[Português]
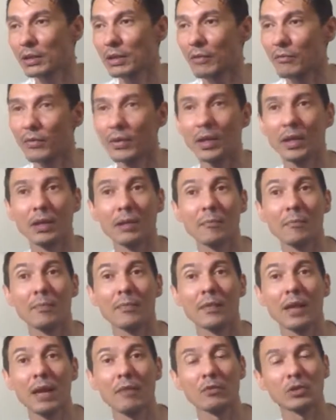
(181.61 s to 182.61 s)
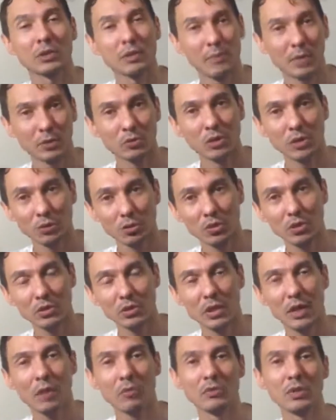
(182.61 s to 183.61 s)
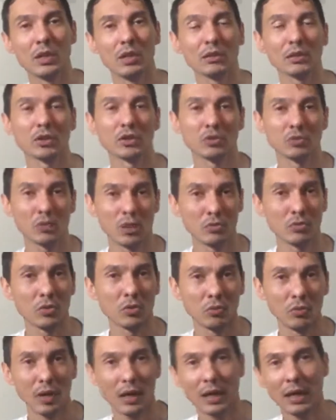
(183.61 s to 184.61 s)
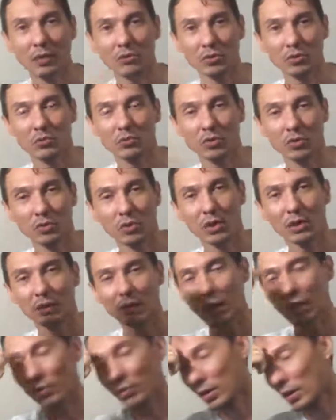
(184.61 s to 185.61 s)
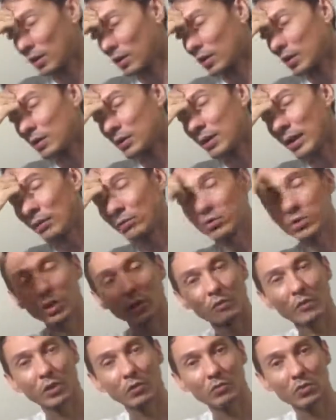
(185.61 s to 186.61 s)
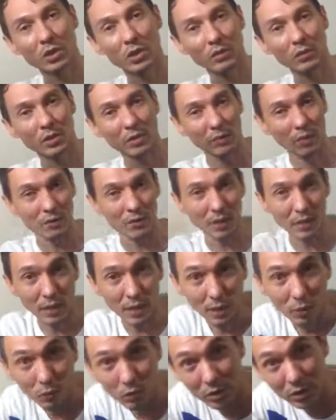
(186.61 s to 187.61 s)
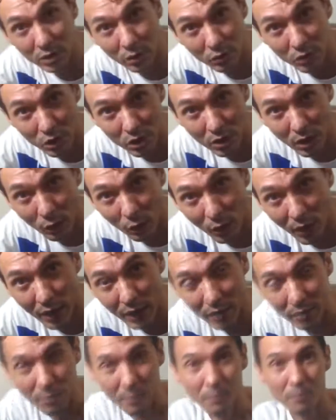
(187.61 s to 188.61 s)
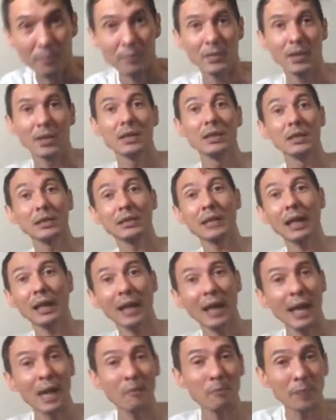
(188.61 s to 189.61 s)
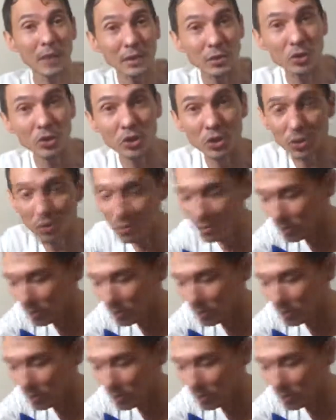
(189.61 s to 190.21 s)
ver. Aí você passa o dia todo em reunião, assistindo reunião com hangout, com não sei o que e tal. E aí quando chega no final do dia, você vai ver o seu Instagram e tá lá repletinho